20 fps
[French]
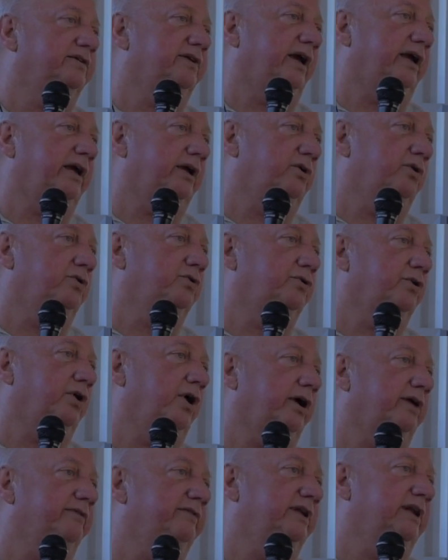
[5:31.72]

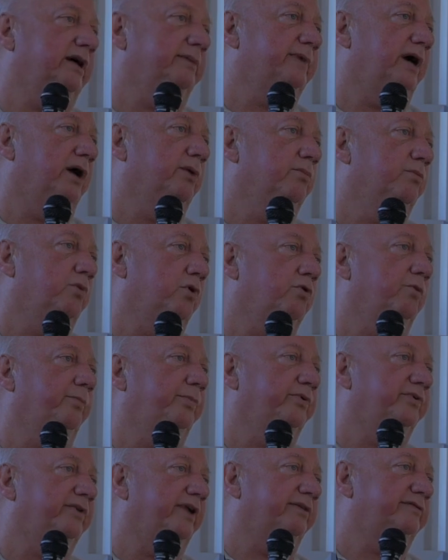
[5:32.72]
agriculteurs, évidemment, ont beaucoup
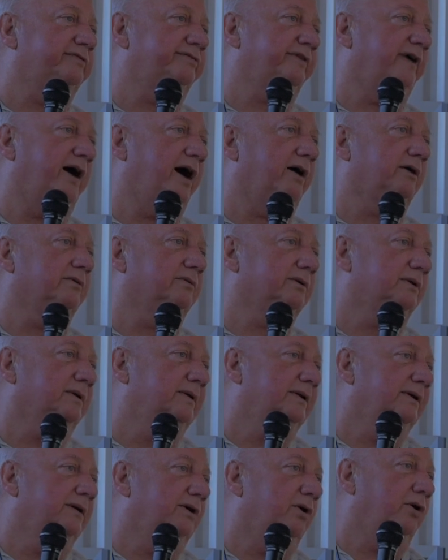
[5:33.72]
plus d'enfants,
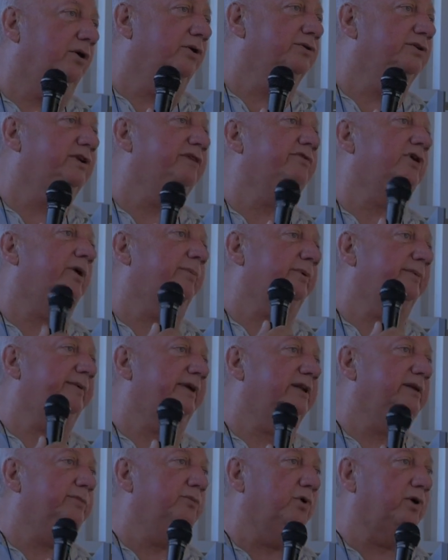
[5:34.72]
ont un
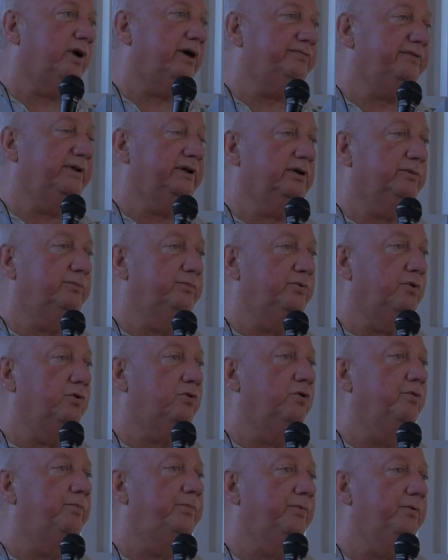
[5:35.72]
développement démographique
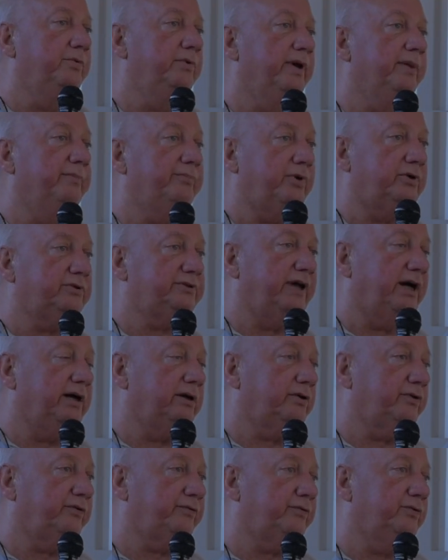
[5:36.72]
beaucoup plus important
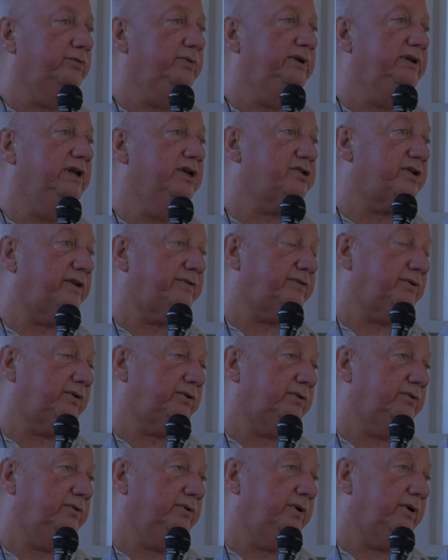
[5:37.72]
que celui des
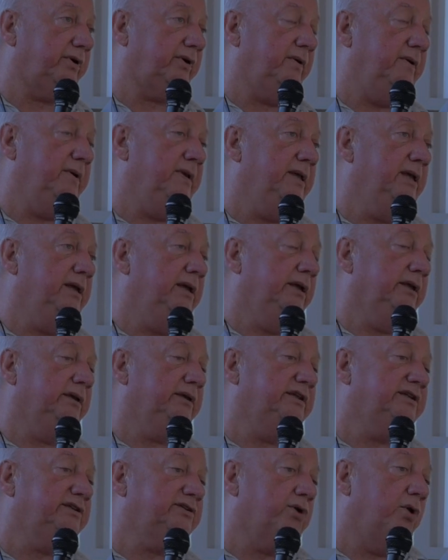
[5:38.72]
chasseurs-cueilleurs,
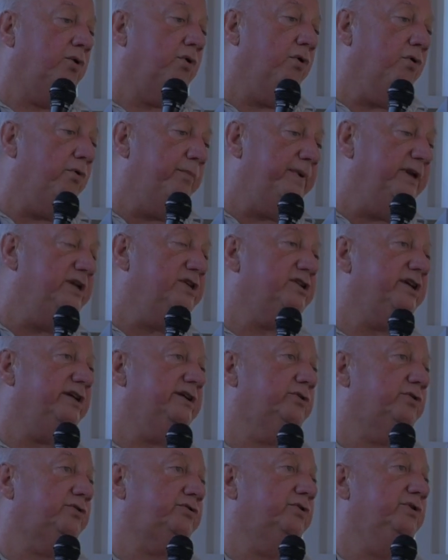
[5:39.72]
qui sont obligés
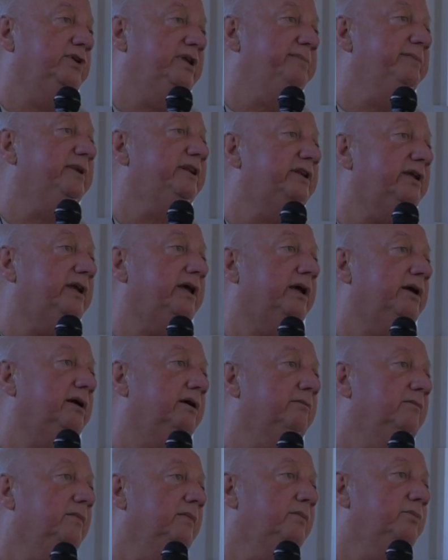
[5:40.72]
de se limiter
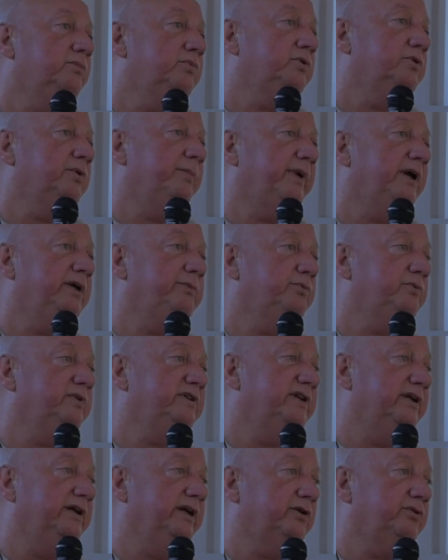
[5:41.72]
pour ne pas
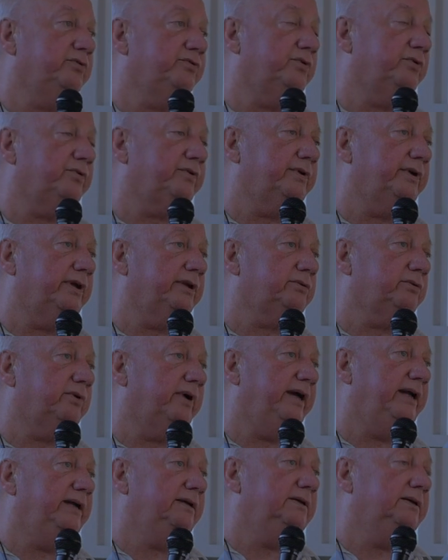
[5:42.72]
épuiser les ressources
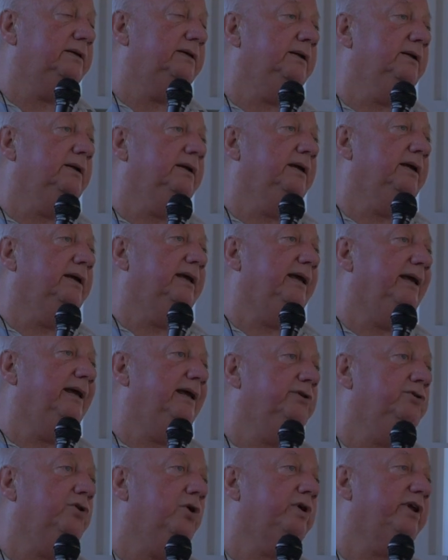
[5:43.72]
naturelles.
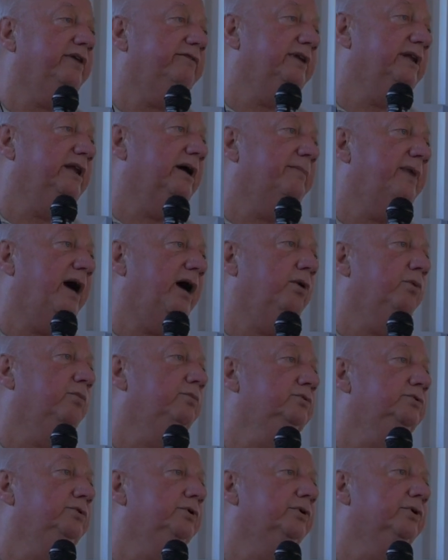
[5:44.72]
Et donc, évidemment, au
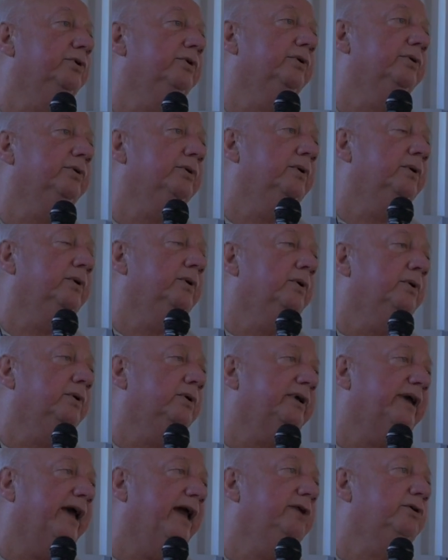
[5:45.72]
bout de
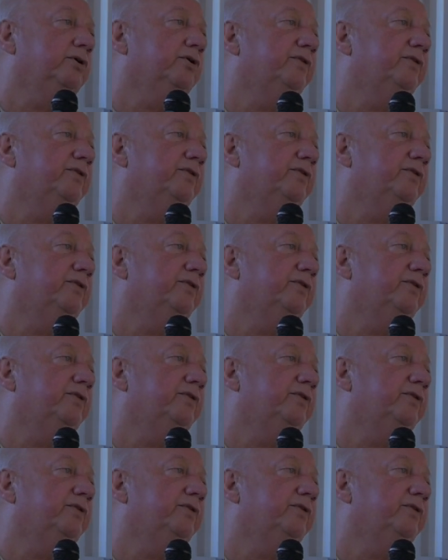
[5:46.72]
quelques